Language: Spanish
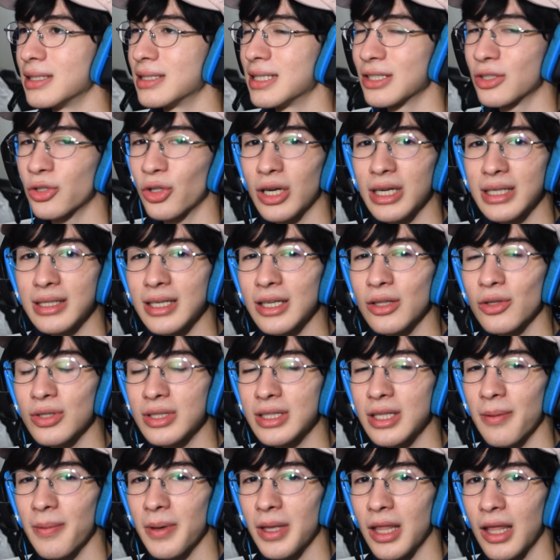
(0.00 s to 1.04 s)
Si estoy haciendo
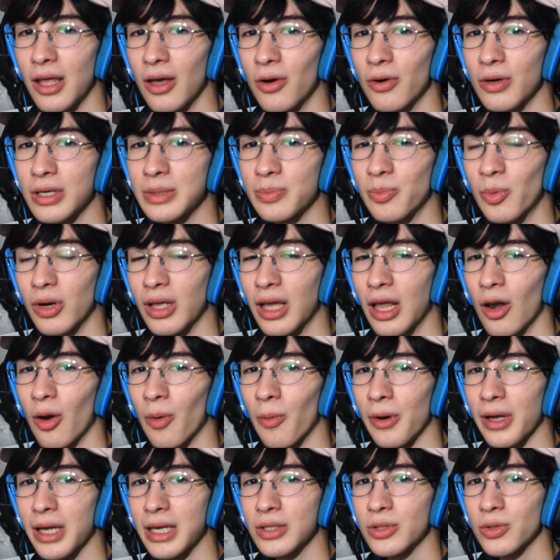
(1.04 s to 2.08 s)
este video es porque
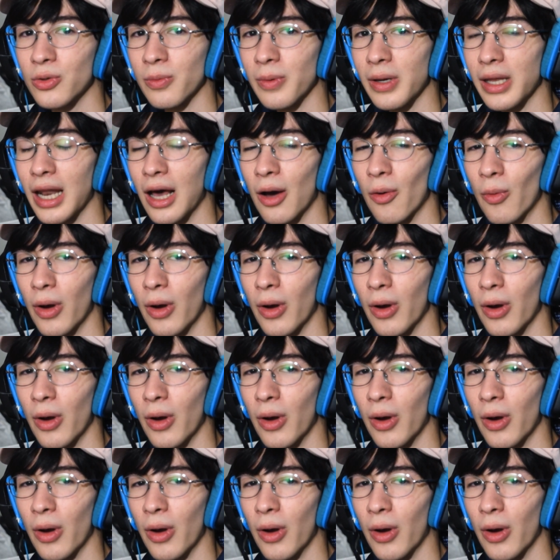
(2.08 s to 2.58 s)
lo voy a subir a